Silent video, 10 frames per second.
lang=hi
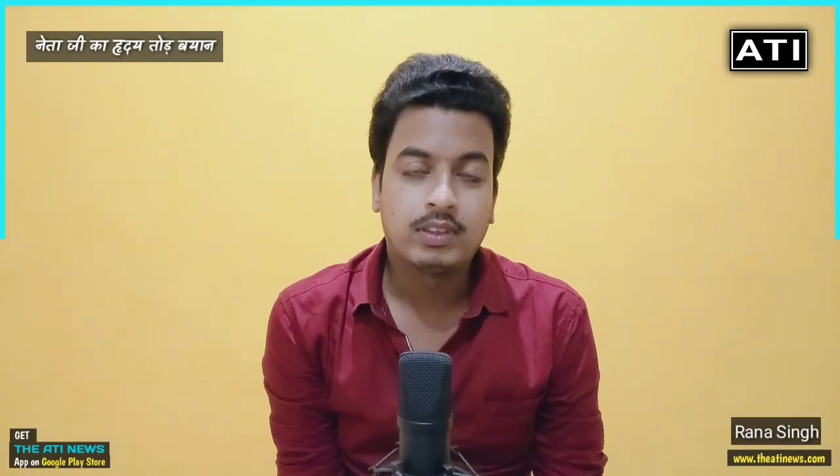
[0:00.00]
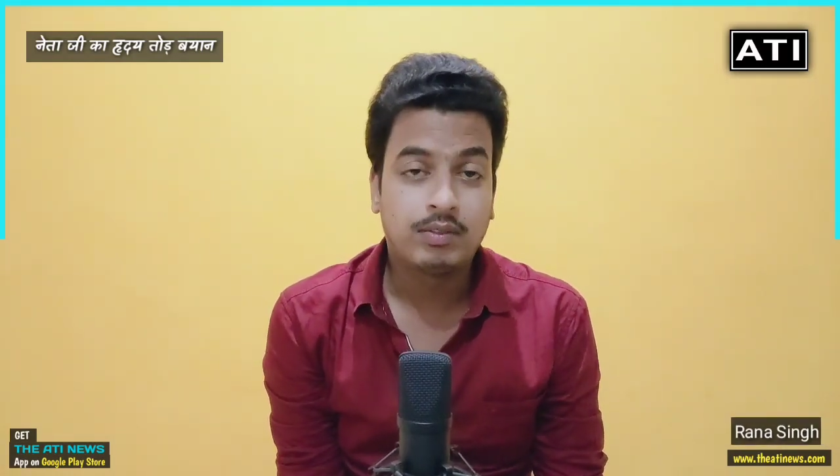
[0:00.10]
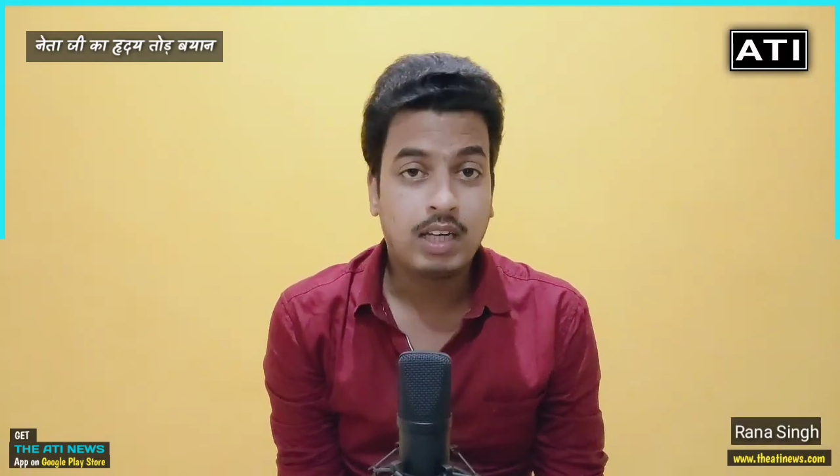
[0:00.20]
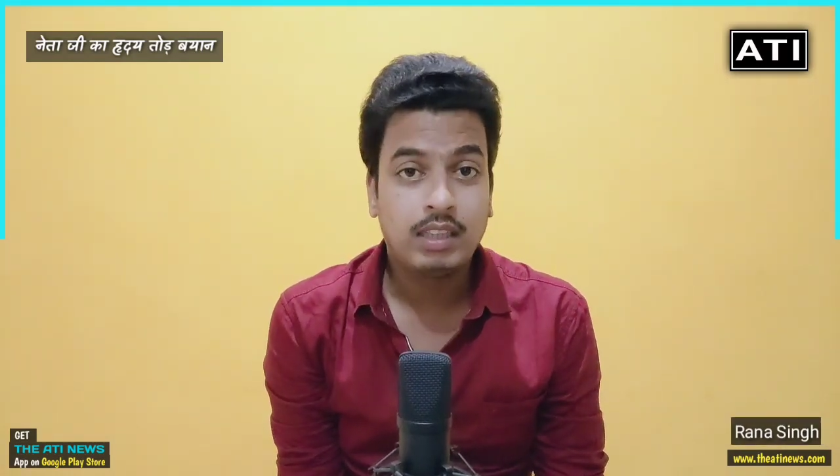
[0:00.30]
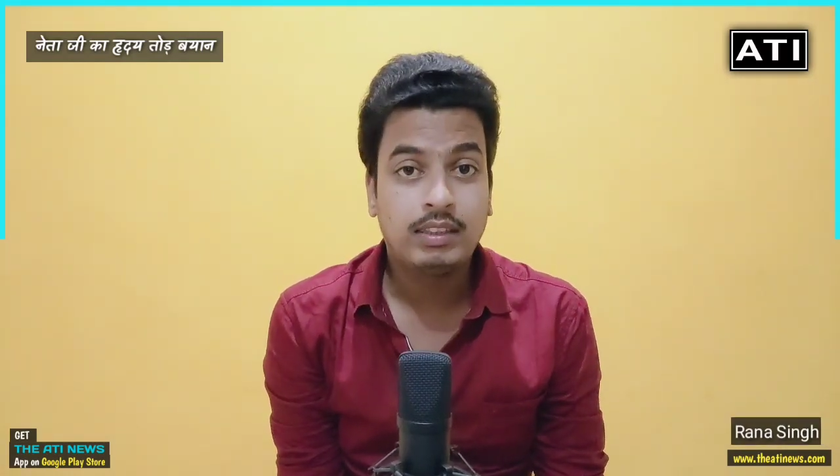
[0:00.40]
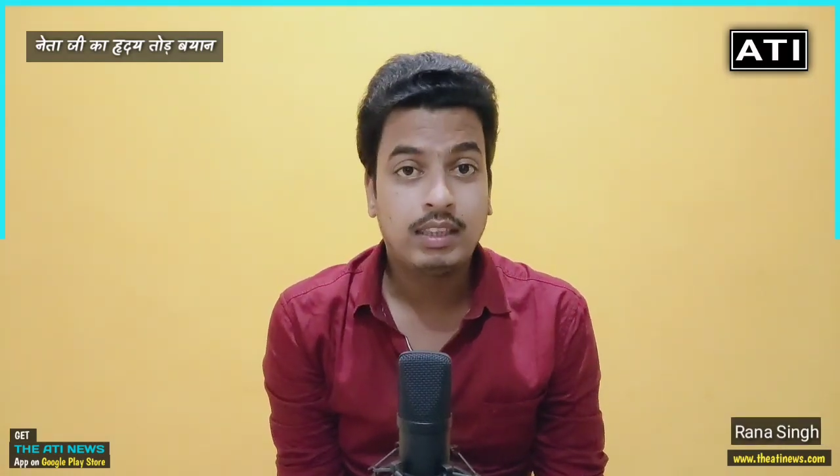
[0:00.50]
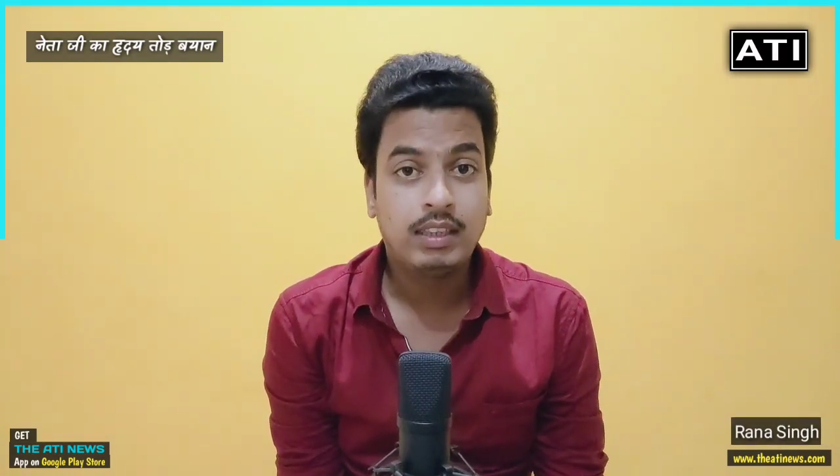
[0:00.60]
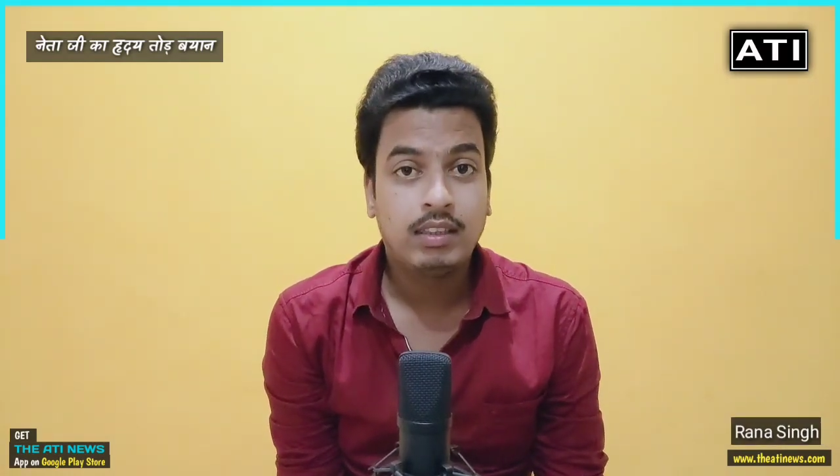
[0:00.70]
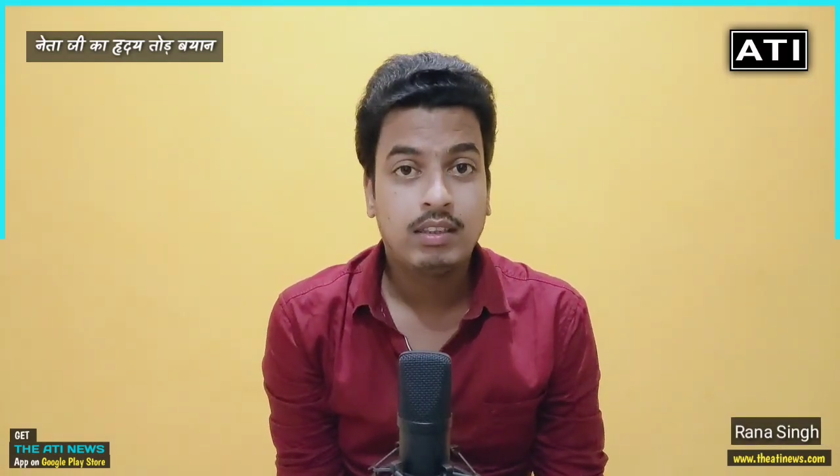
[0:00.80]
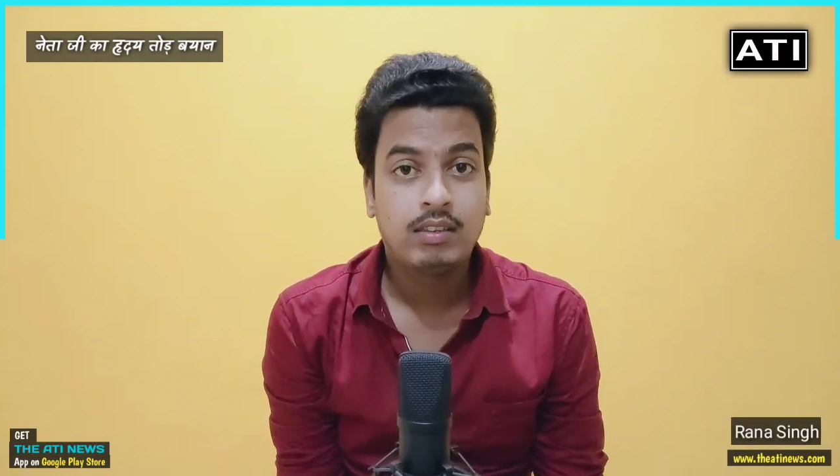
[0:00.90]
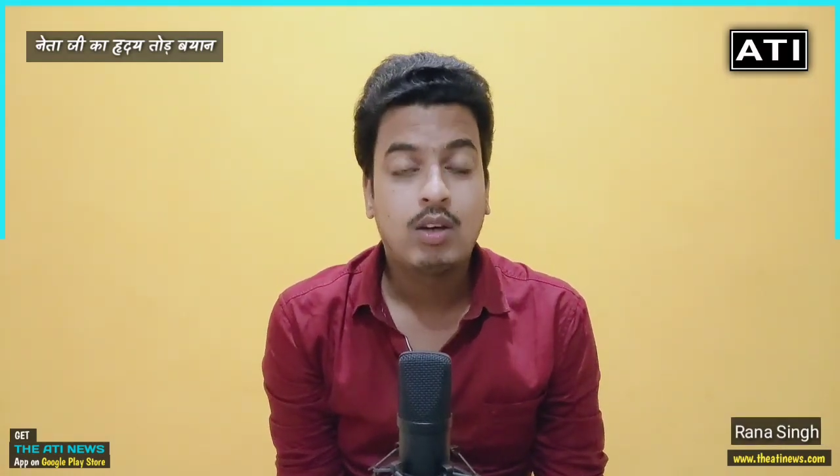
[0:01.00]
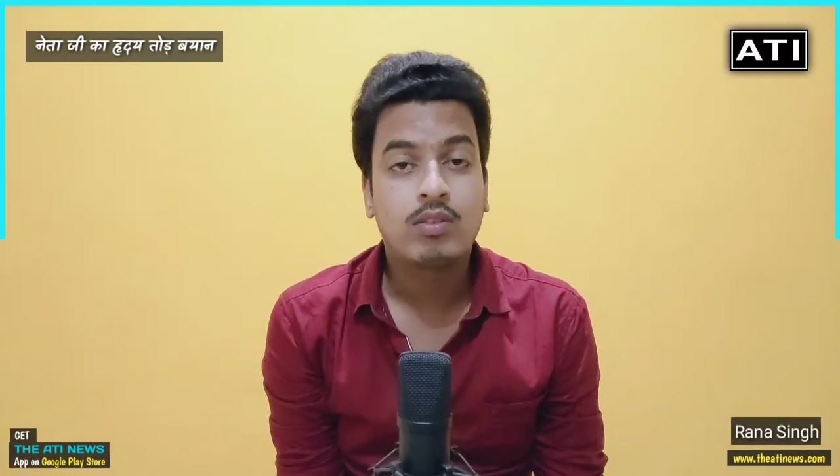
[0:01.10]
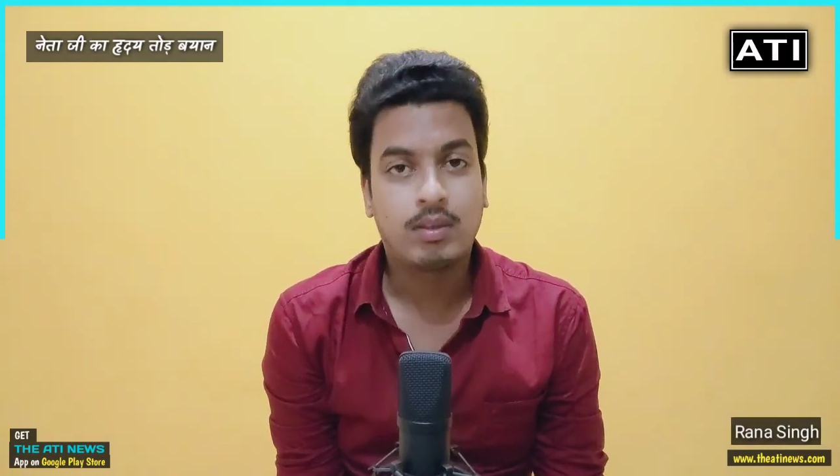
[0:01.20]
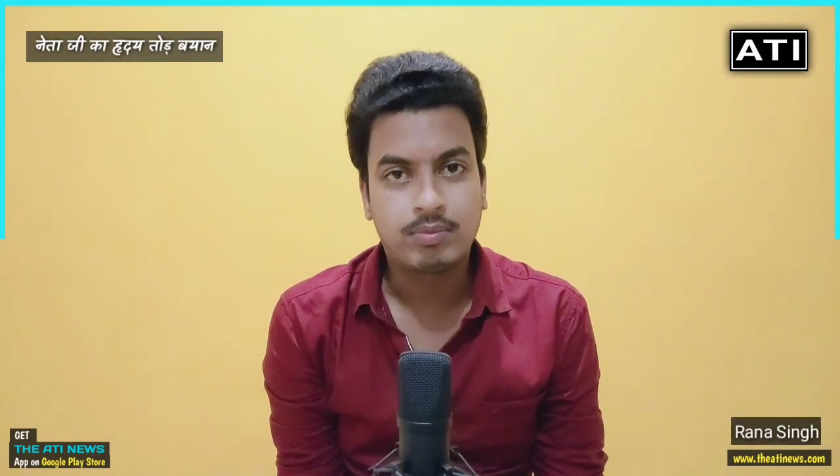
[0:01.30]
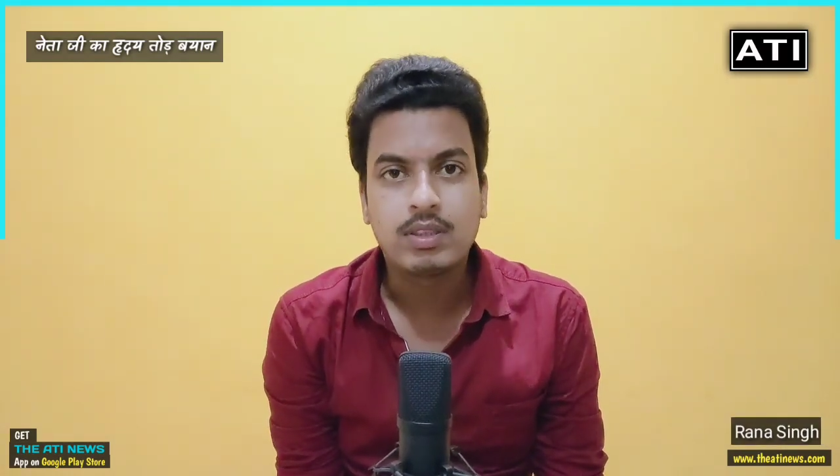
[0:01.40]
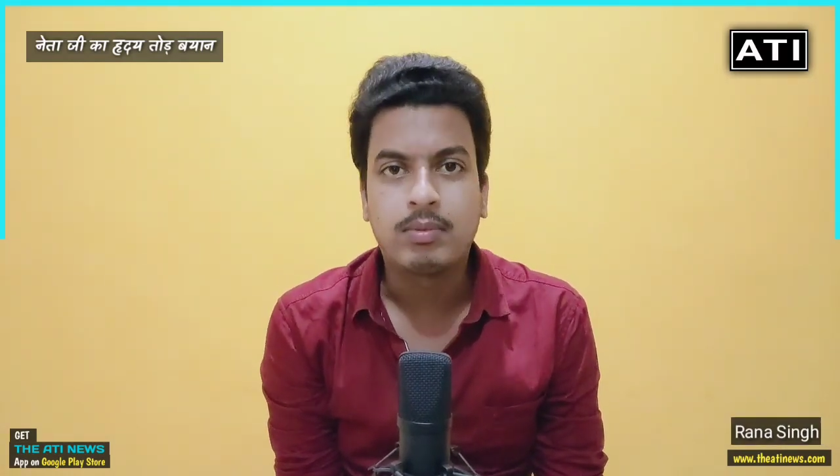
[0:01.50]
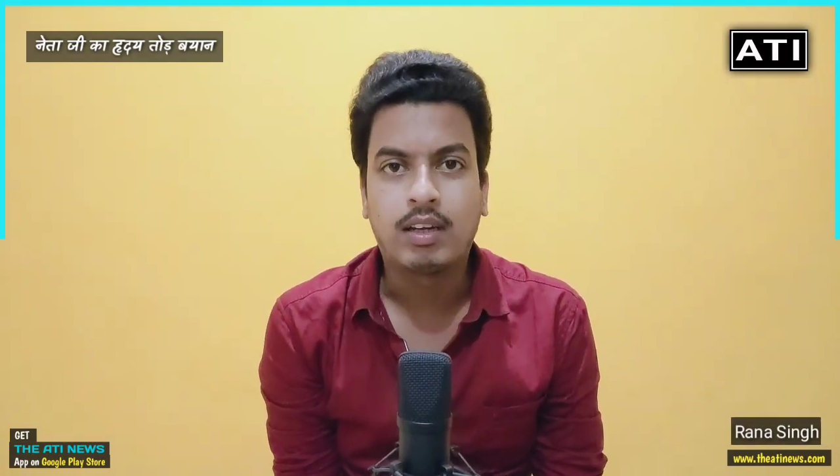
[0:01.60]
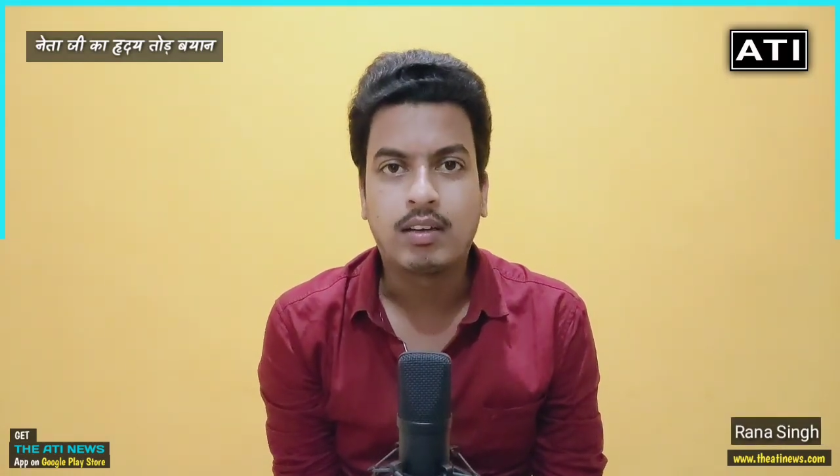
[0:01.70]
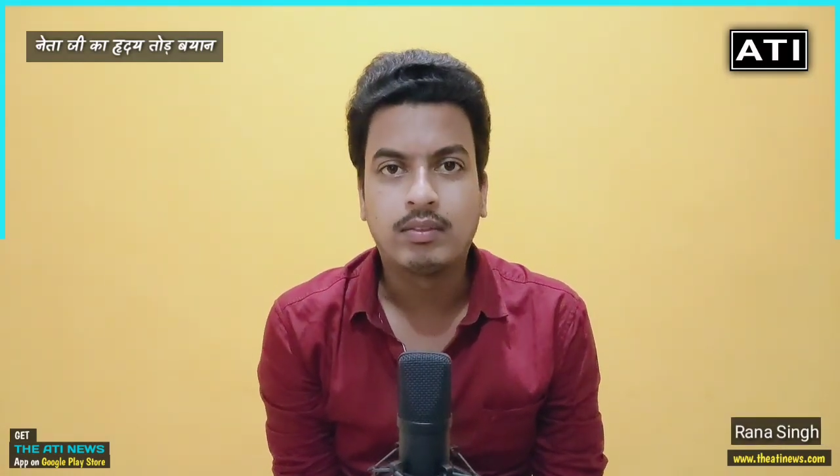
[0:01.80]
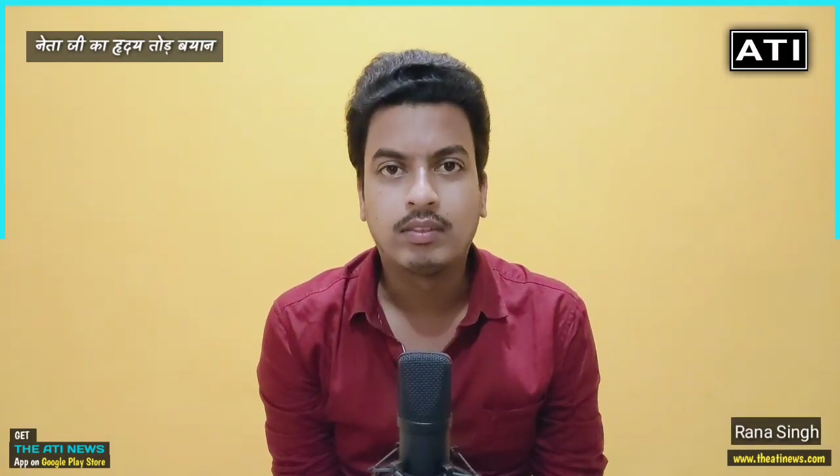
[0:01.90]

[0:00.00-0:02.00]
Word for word: सवाल ये और सबसे बड़ा